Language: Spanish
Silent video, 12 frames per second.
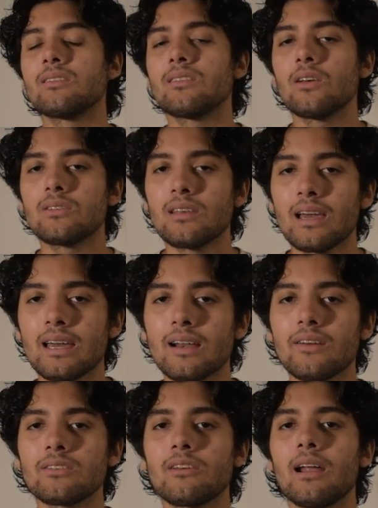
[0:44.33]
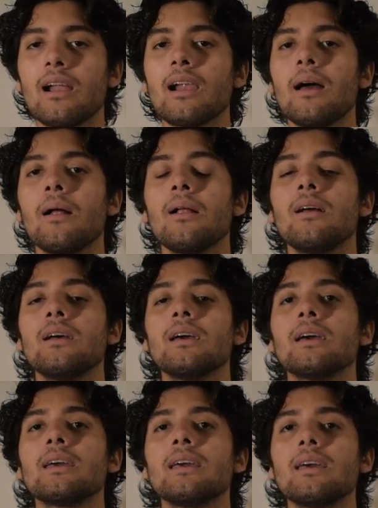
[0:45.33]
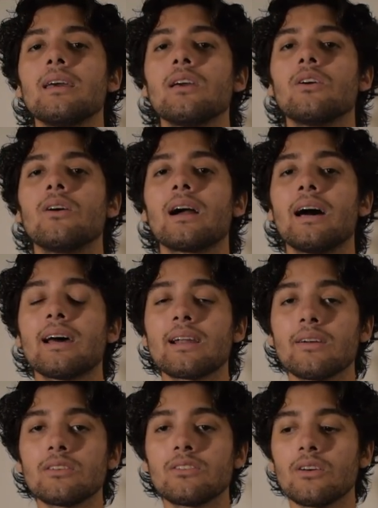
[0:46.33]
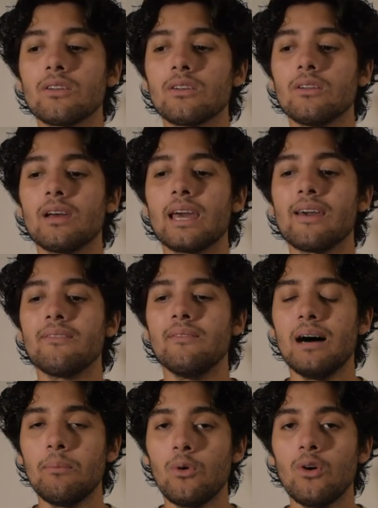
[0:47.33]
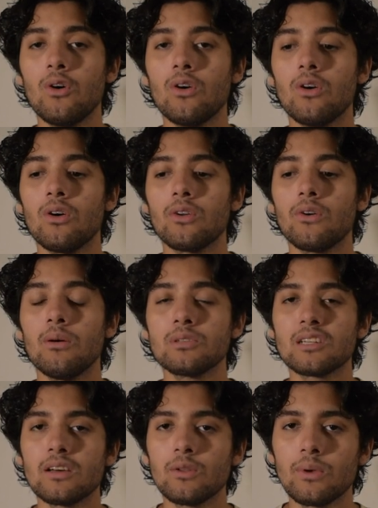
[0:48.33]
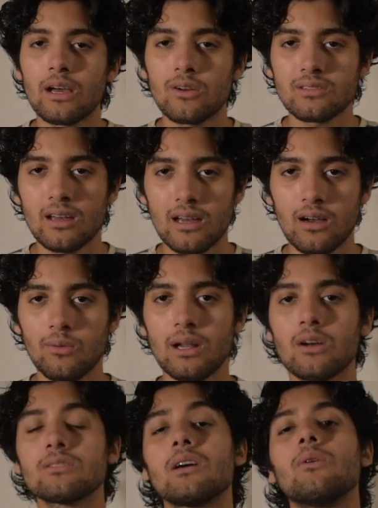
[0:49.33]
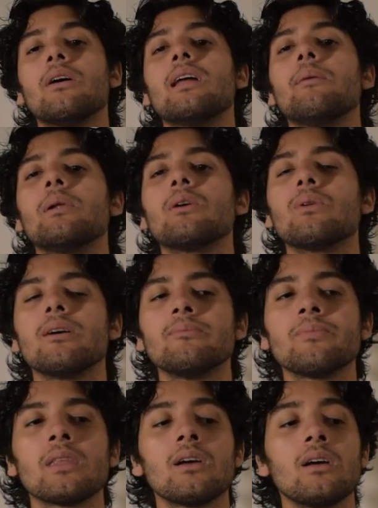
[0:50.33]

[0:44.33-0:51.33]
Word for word: Sí o sí hay que revisionarla. Y con cada revisión eh, vamos, nos vamos llevando una cosa, una cosa nueva de la película.